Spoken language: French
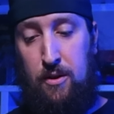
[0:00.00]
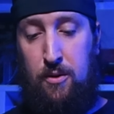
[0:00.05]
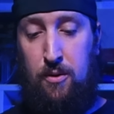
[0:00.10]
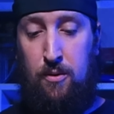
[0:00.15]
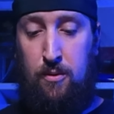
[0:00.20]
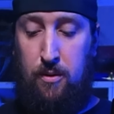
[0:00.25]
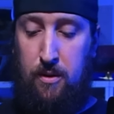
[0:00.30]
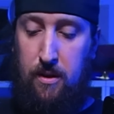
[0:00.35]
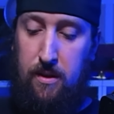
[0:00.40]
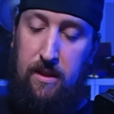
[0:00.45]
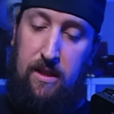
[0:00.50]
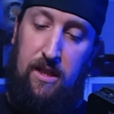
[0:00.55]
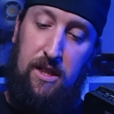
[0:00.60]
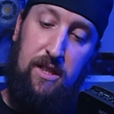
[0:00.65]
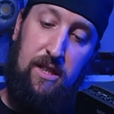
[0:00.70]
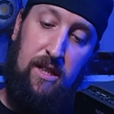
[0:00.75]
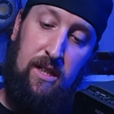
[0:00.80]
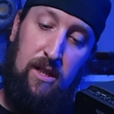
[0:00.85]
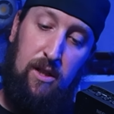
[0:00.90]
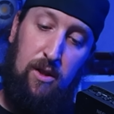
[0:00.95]
Donc
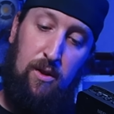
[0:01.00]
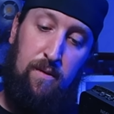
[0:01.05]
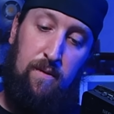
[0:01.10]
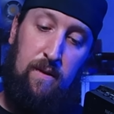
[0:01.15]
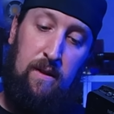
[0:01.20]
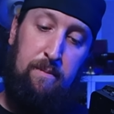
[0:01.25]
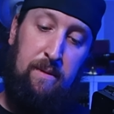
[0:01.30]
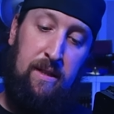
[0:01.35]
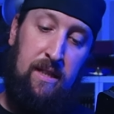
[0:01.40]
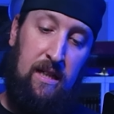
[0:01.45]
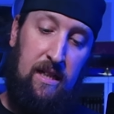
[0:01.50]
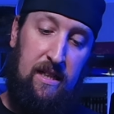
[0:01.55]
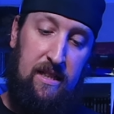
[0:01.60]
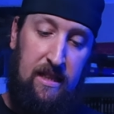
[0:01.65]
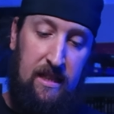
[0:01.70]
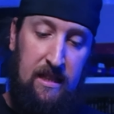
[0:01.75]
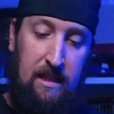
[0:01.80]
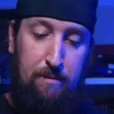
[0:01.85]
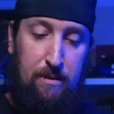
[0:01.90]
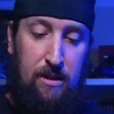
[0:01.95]
déjà, on va mettre
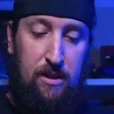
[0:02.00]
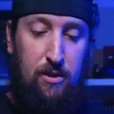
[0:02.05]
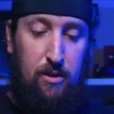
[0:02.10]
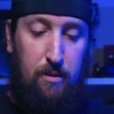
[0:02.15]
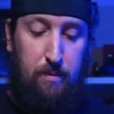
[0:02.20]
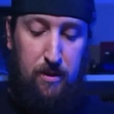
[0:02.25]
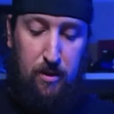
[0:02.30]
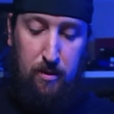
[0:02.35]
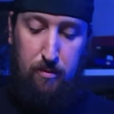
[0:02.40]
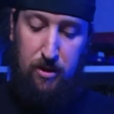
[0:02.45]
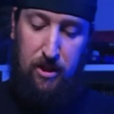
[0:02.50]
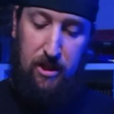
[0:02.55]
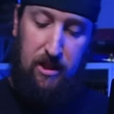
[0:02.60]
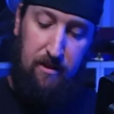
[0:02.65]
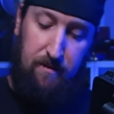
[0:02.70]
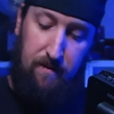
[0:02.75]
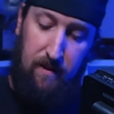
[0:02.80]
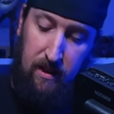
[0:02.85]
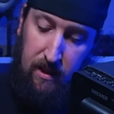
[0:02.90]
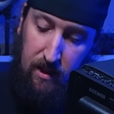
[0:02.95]
un adaptateur, parce que moi j'ai
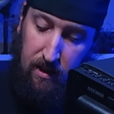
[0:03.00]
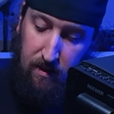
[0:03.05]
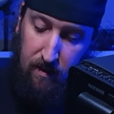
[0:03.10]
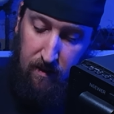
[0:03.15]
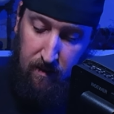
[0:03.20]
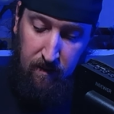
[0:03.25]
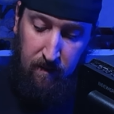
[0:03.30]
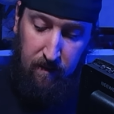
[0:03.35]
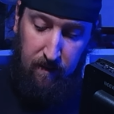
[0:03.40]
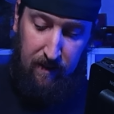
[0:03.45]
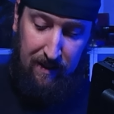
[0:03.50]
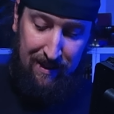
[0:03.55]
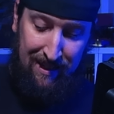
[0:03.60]
des filtres en